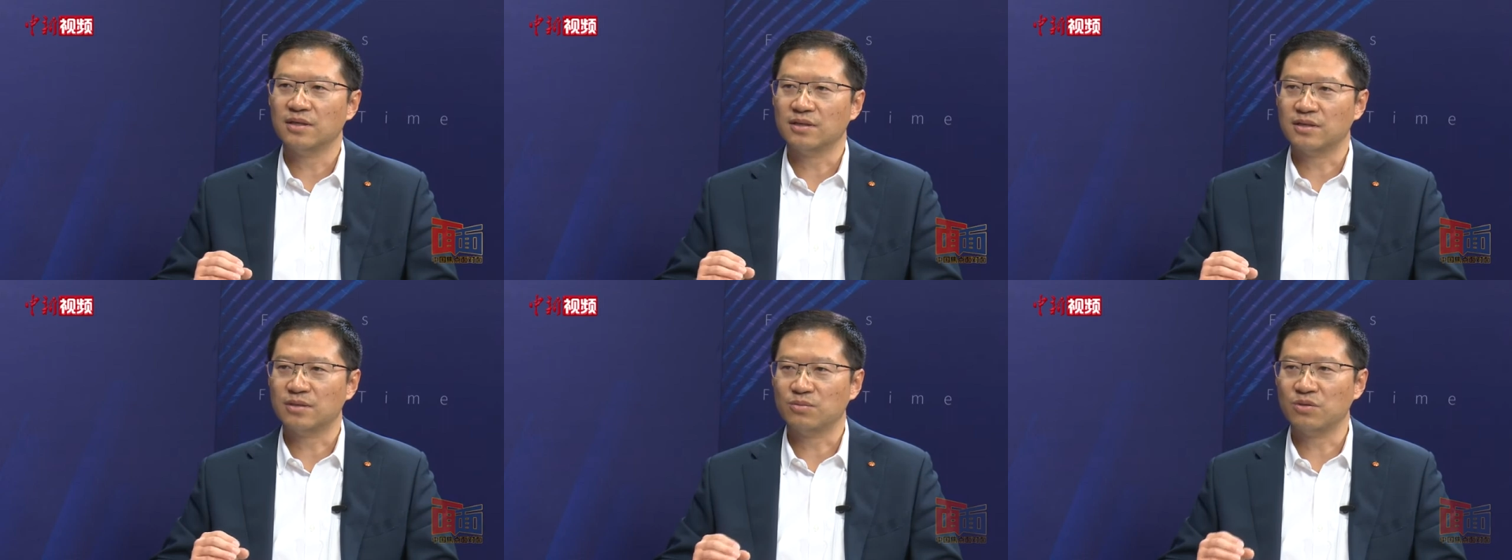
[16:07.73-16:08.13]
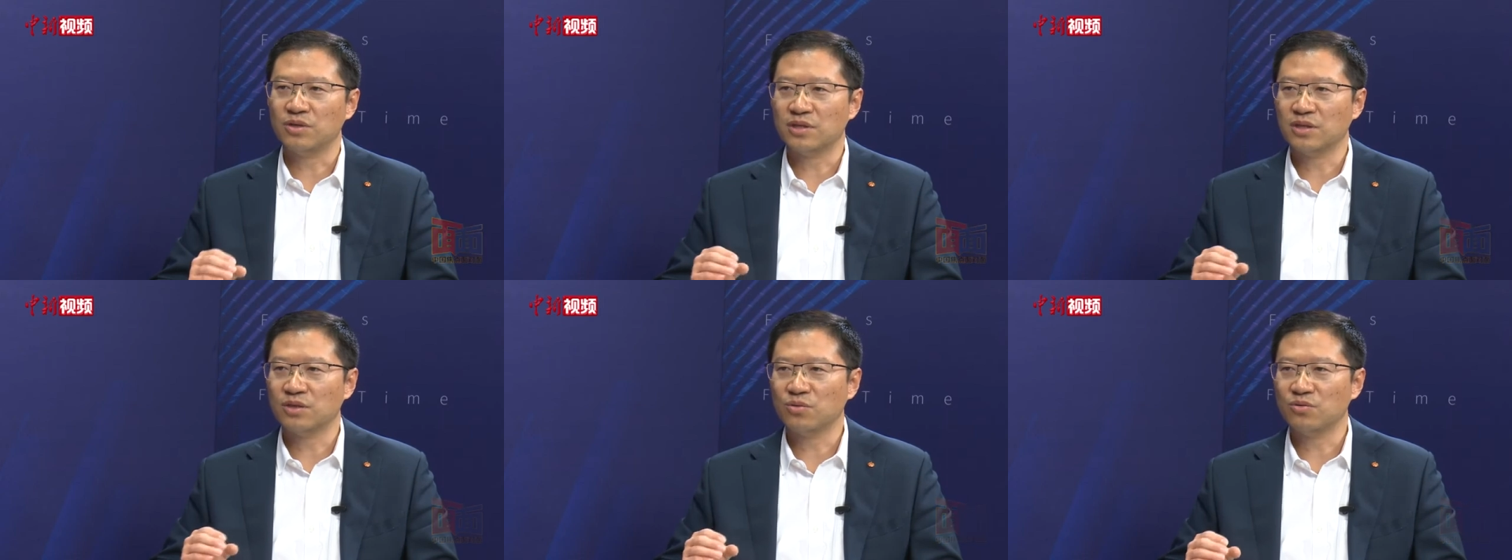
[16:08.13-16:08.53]
只不过
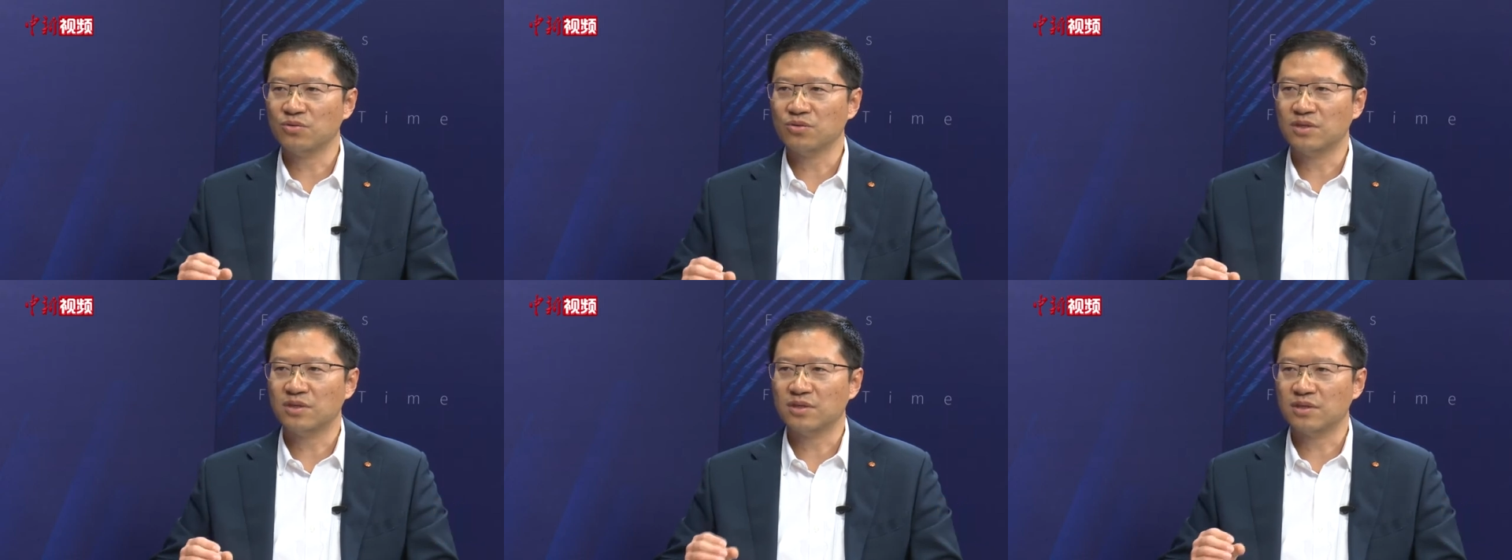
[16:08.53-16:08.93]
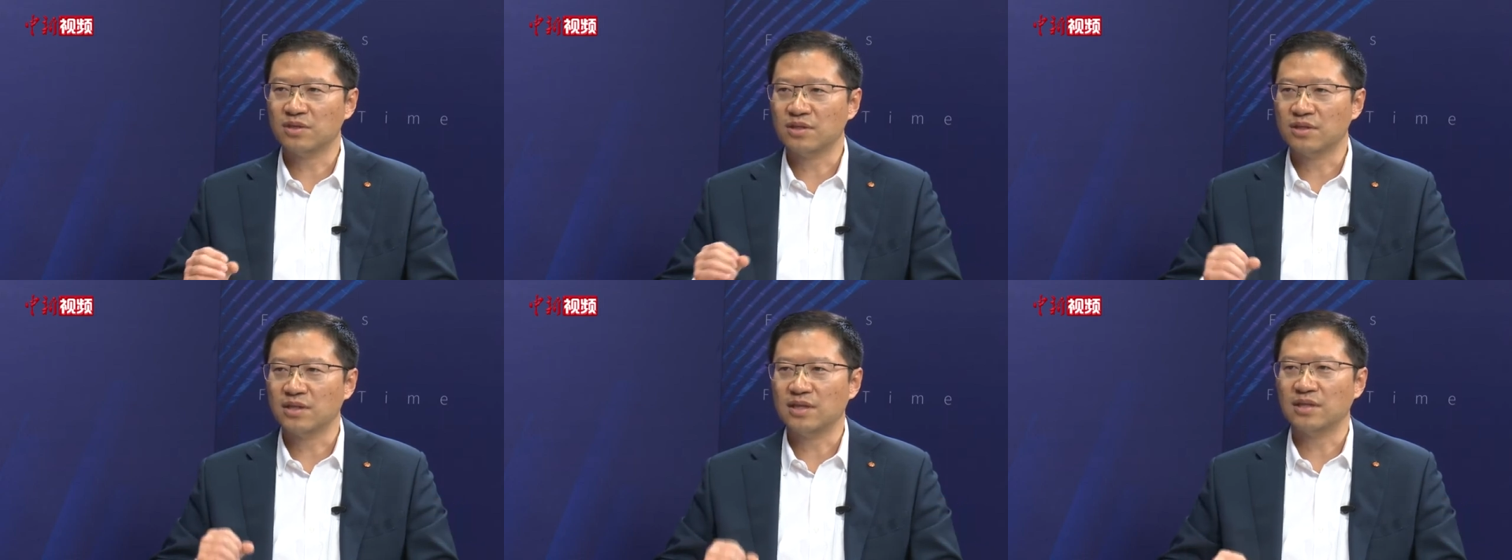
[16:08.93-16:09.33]
这个工作
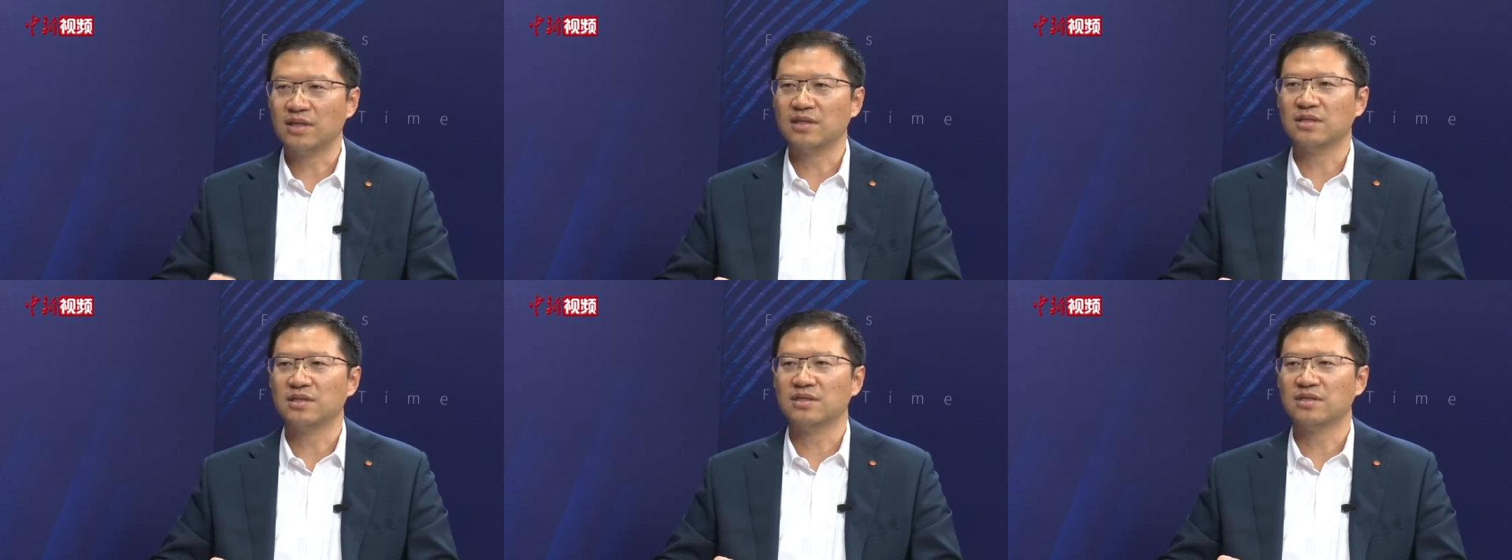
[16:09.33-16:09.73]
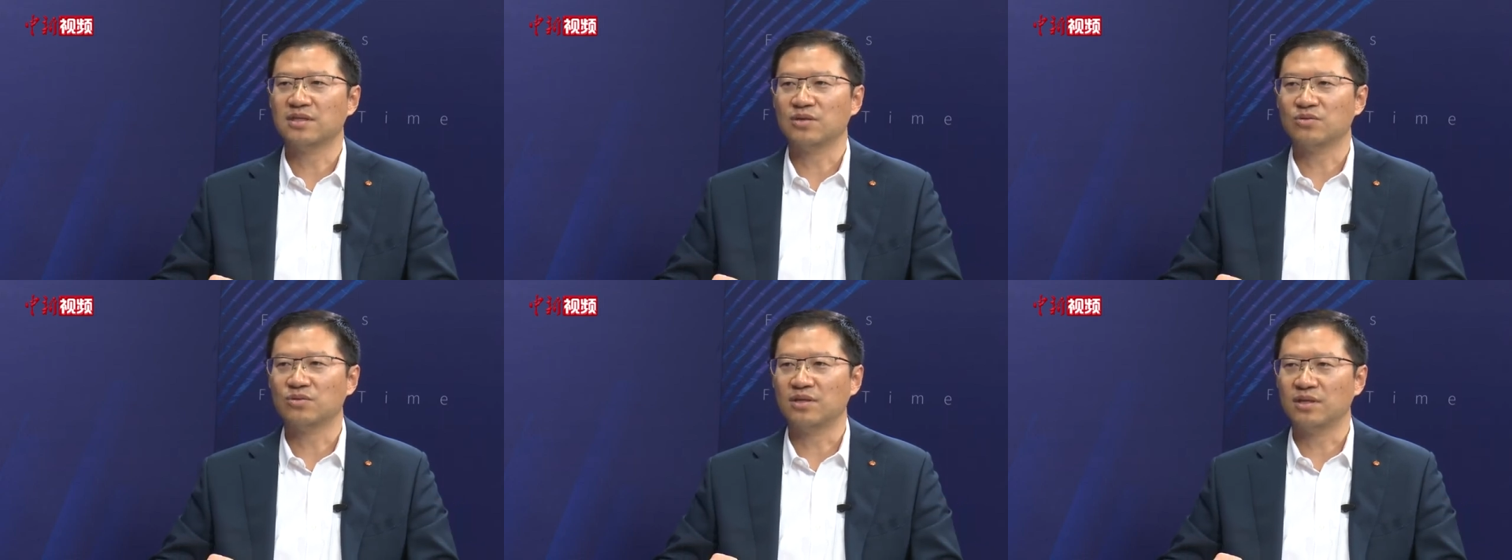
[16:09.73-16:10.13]
是大家接
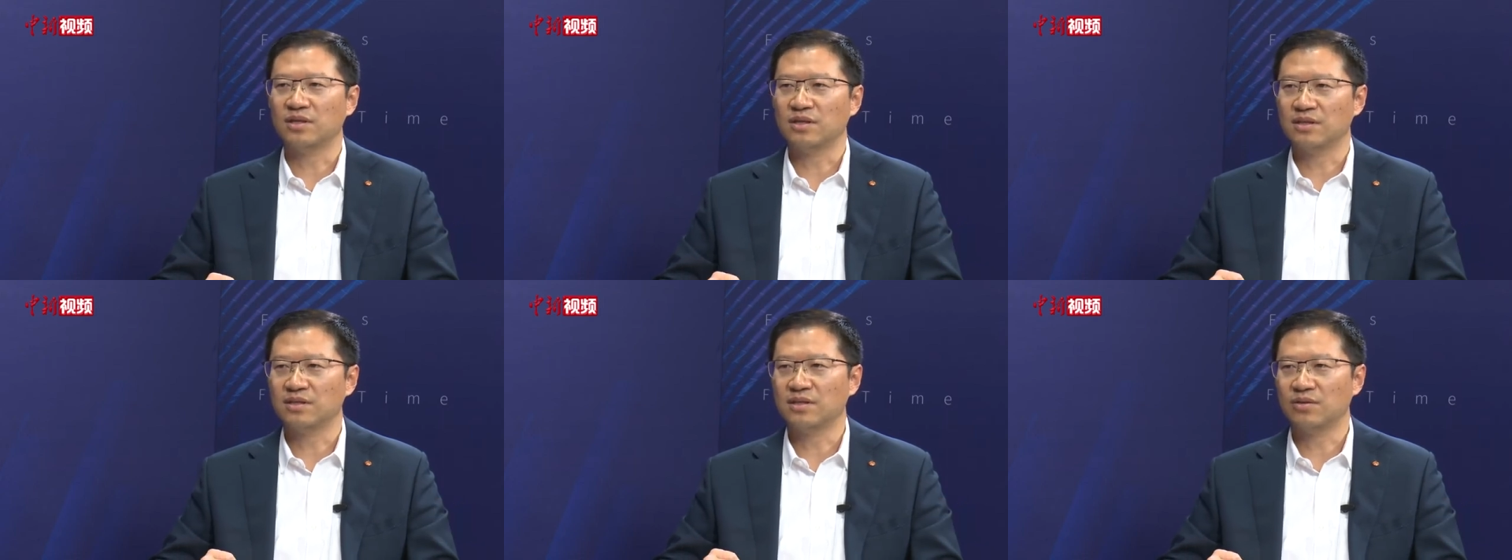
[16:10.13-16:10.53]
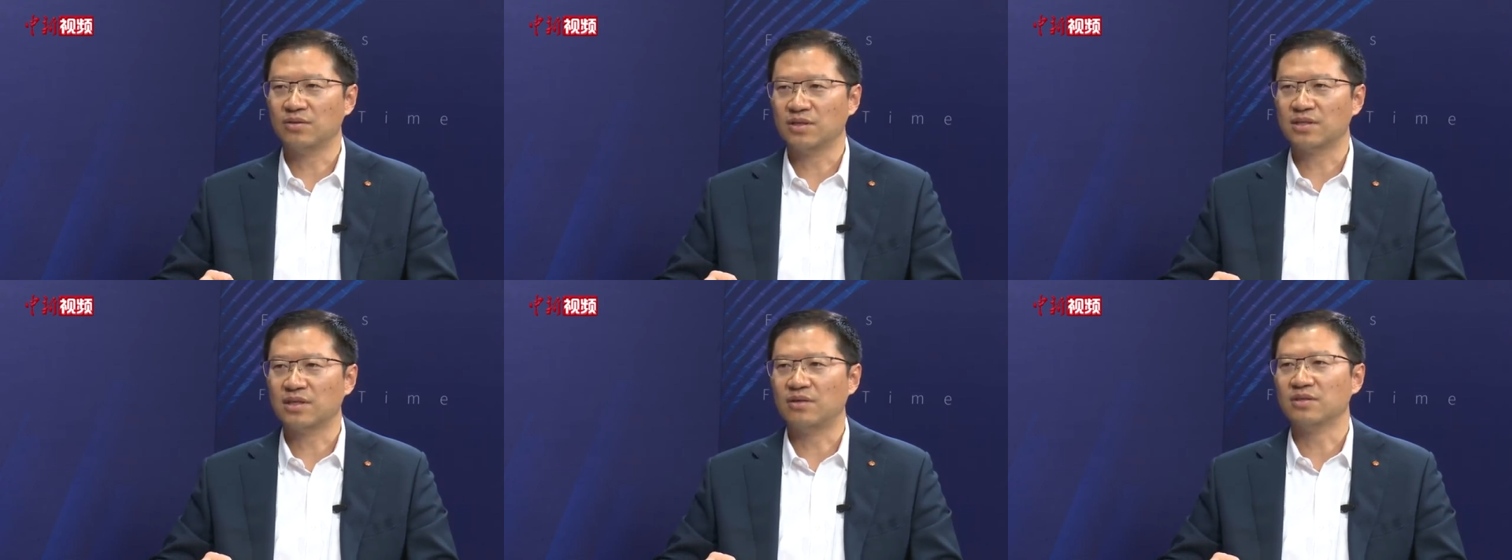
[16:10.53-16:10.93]
触的相
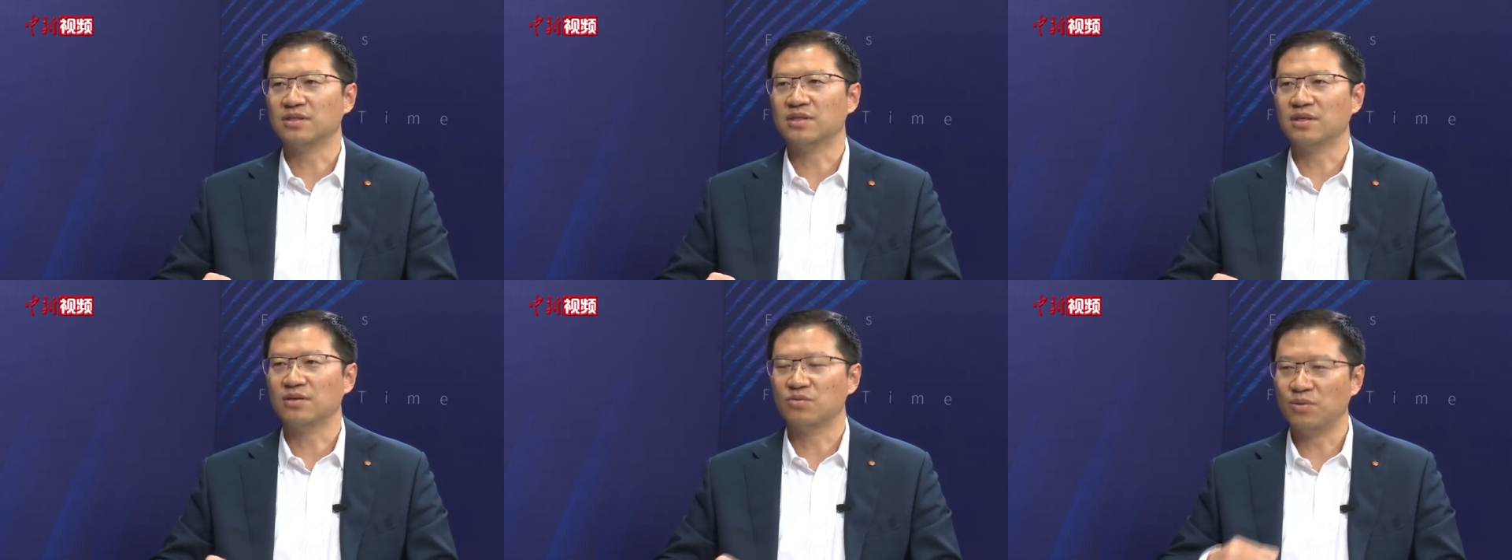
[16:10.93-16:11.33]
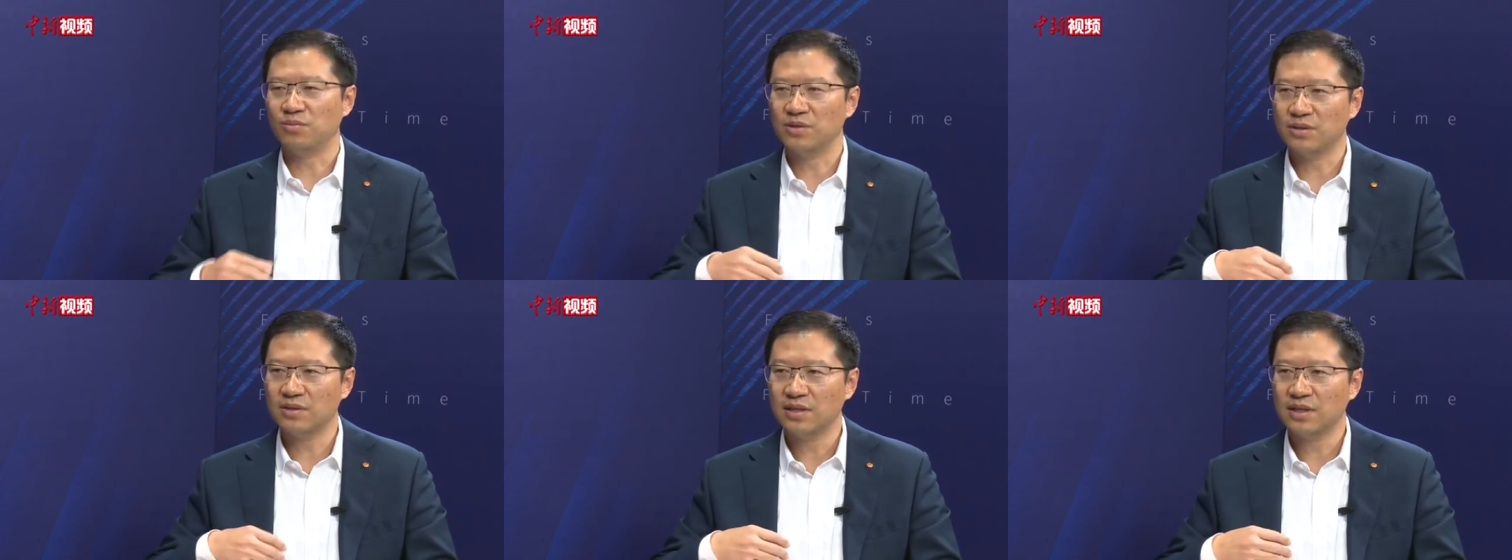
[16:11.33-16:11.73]
对少一些，我
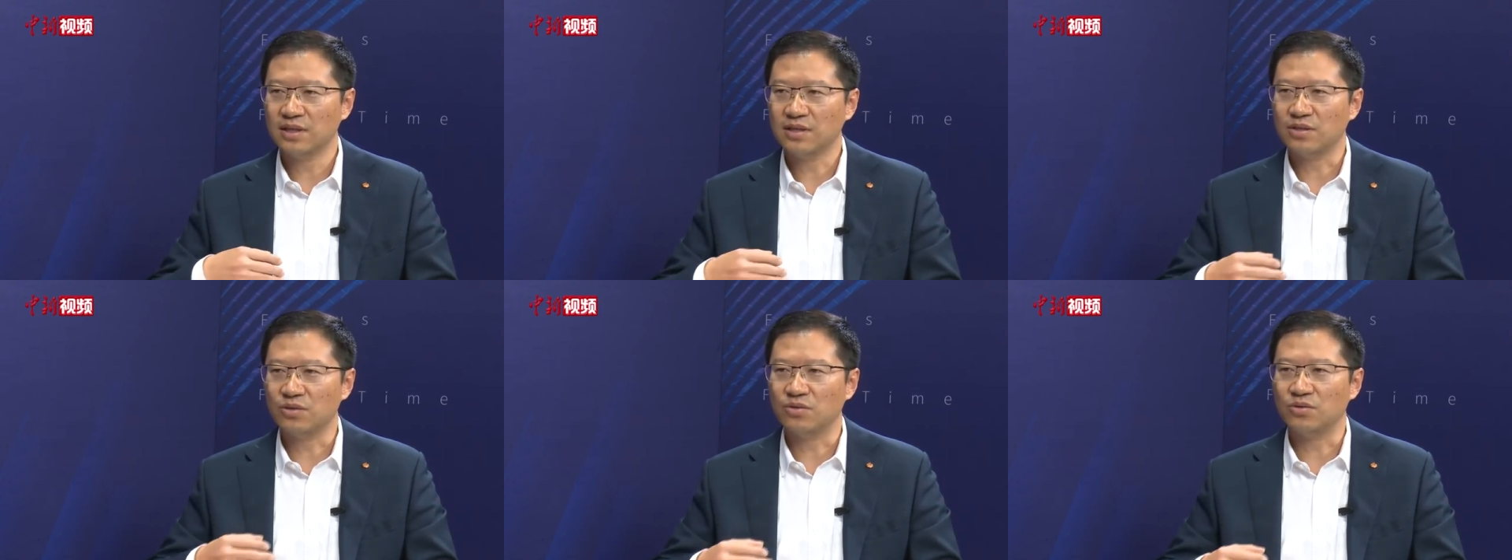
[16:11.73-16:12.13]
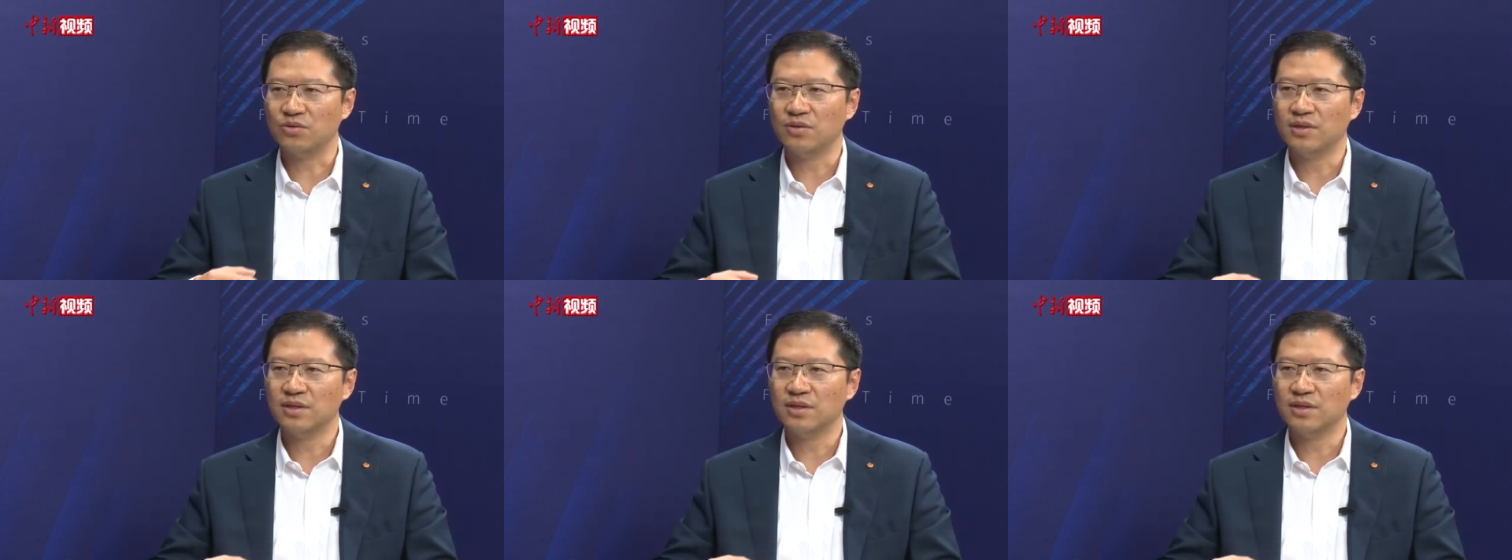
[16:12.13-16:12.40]
们。有